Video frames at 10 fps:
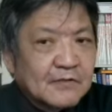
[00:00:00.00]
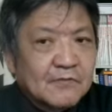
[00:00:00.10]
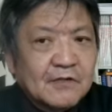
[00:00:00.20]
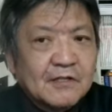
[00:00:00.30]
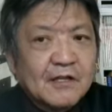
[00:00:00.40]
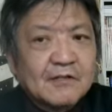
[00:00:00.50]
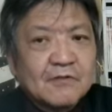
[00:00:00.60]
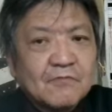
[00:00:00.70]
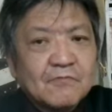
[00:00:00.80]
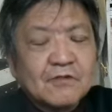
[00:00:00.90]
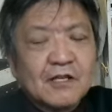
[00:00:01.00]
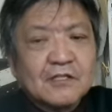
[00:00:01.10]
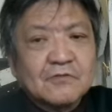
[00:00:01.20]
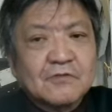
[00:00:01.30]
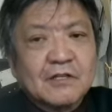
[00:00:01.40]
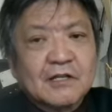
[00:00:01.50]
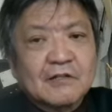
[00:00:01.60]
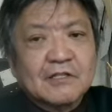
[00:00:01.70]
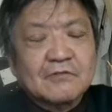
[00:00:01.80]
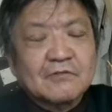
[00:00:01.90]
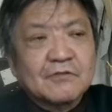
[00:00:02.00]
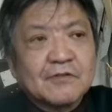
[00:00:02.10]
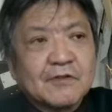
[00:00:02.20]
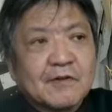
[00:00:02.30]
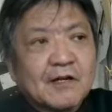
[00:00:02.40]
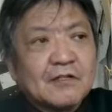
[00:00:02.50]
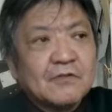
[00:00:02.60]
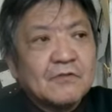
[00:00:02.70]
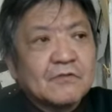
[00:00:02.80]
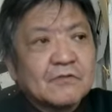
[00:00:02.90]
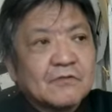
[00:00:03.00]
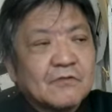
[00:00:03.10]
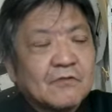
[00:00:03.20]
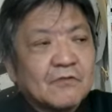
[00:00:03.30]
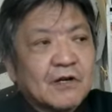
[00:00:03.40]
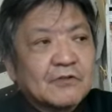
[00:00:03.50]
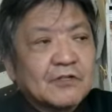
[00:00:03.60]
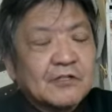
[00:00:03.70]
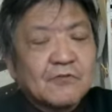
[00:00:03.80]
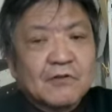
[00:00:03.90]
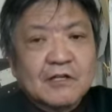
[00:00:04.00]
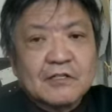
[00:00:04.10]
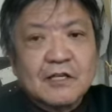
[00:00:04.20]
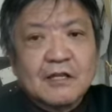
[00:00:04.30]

これね、日本で医師として活躍するには、日本のあの医師国家試